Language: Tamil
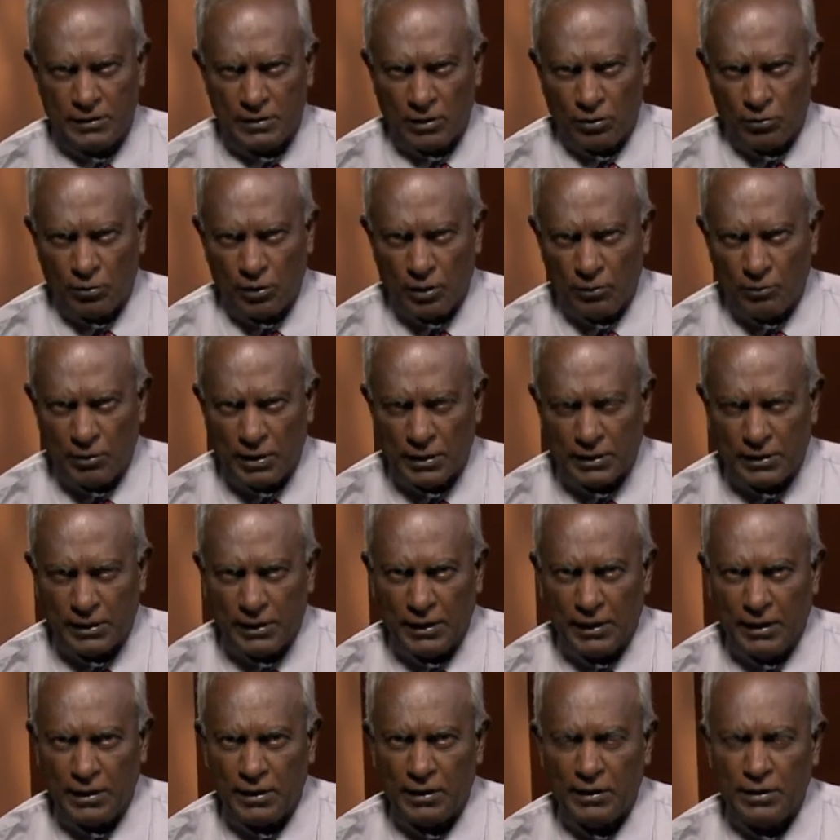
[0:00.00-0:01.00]
தங்களுடைய
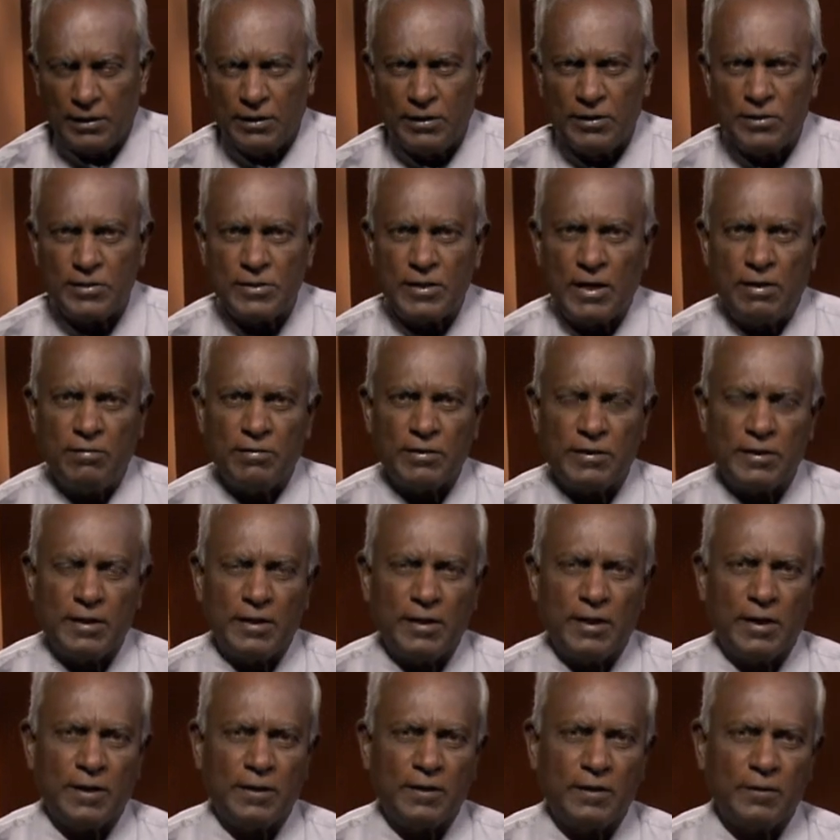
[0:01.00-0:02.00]
வாழ்க்கையிலே சேவை
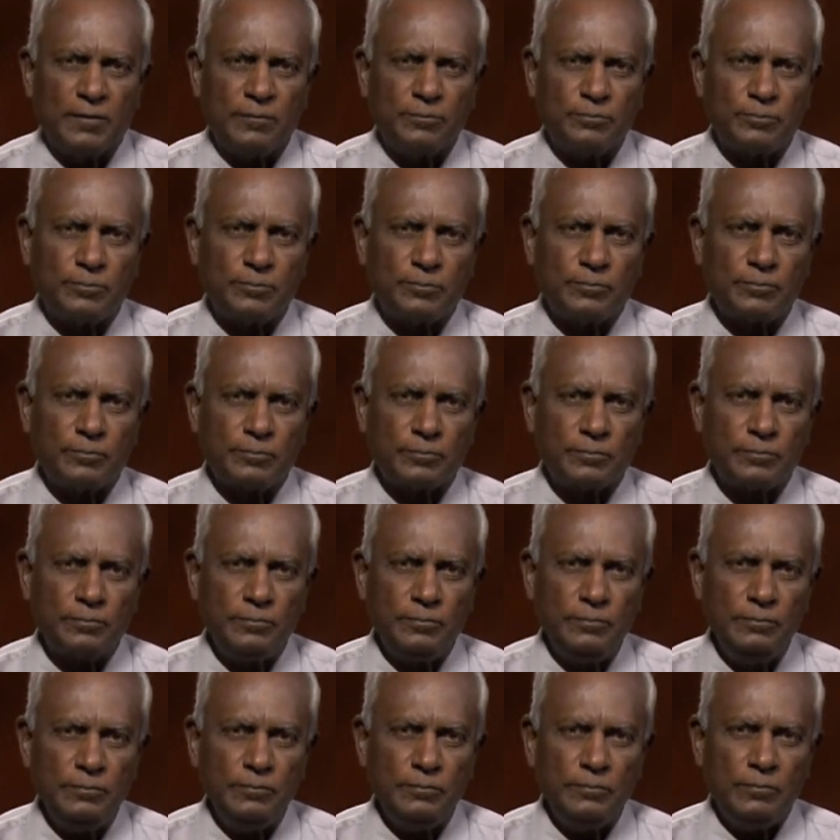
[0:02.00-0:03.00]
செய்தார்கள்
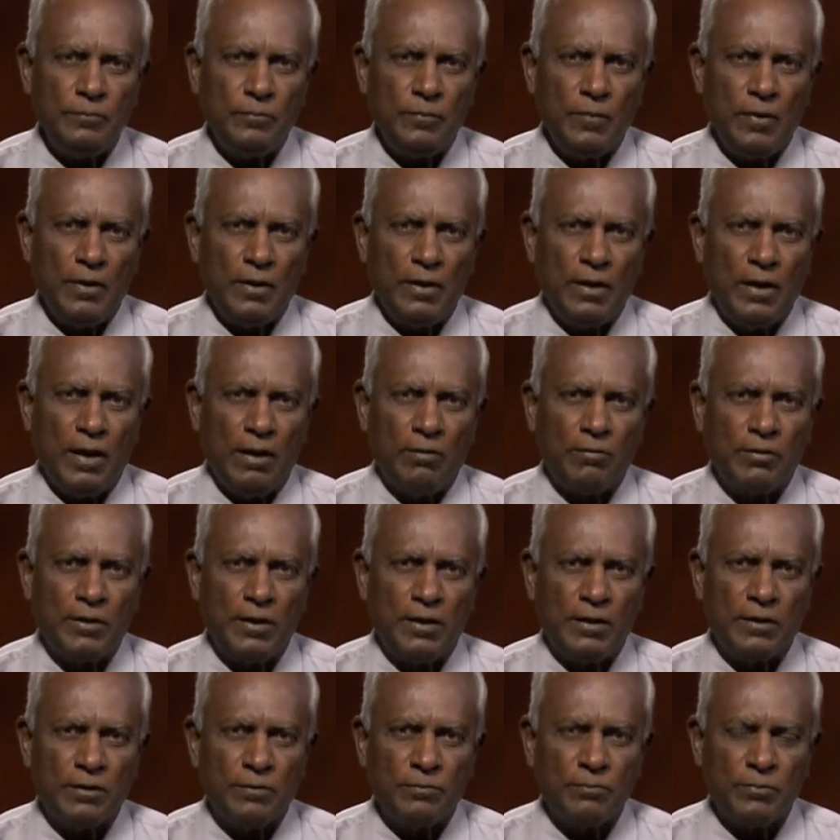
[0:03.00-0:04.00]

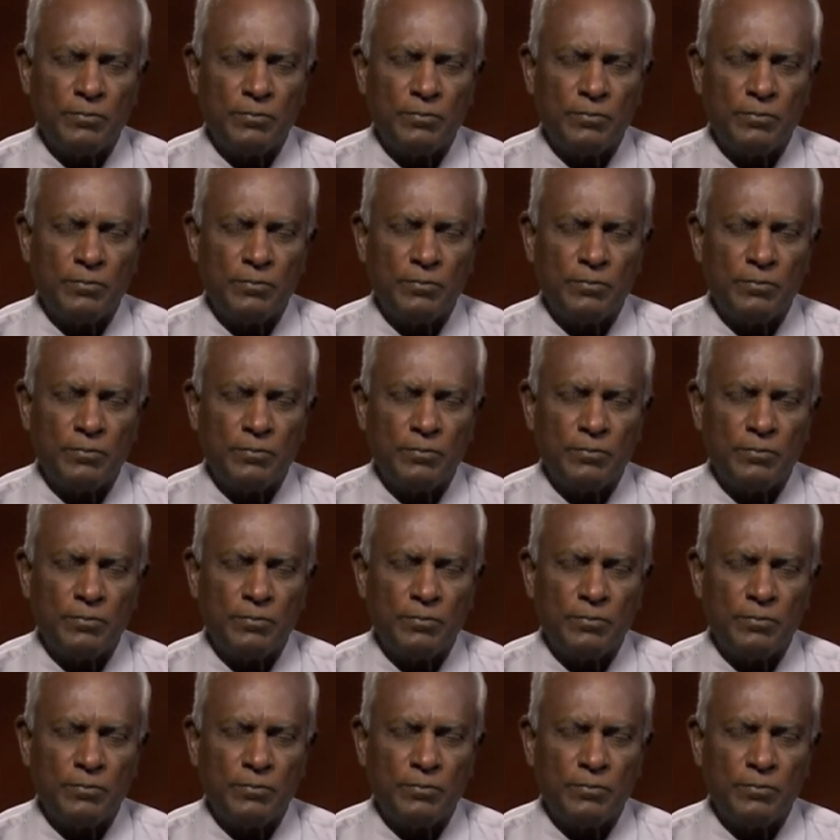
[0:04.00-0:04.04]
அவர்கள்